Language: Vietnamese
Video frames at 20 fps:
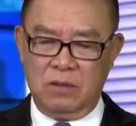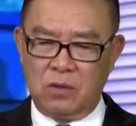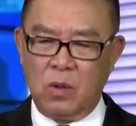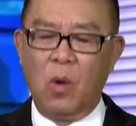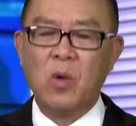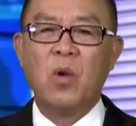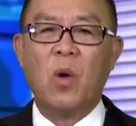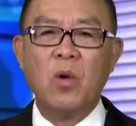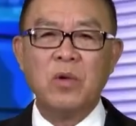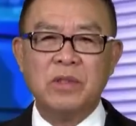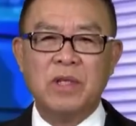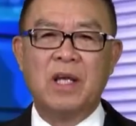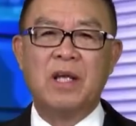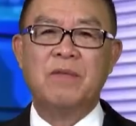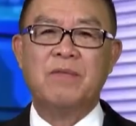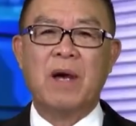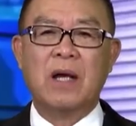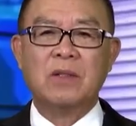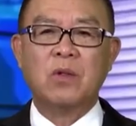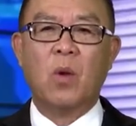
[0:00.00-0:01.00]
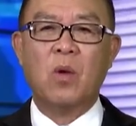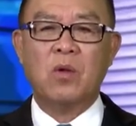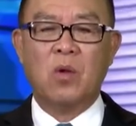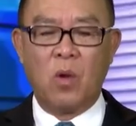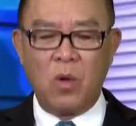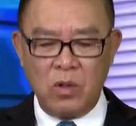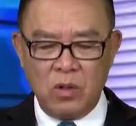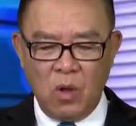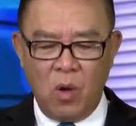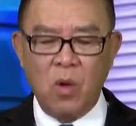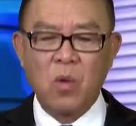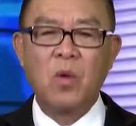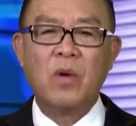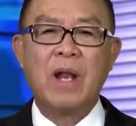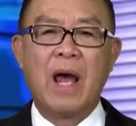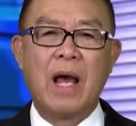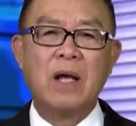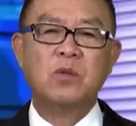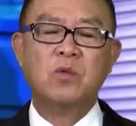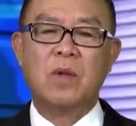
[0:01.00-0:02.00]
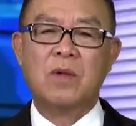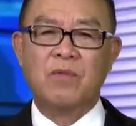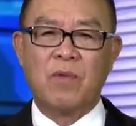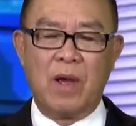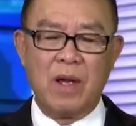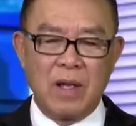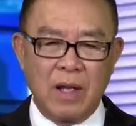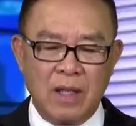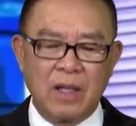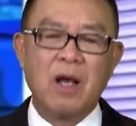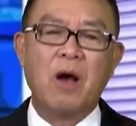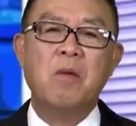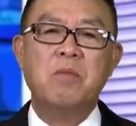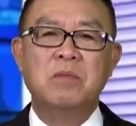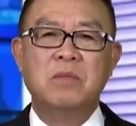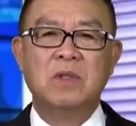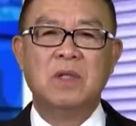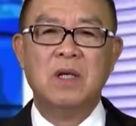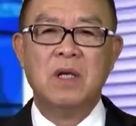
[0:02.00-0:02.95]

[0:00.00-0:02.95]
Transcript: tội lỗi gì và tội lỗi đó có đáng truất phế hay không.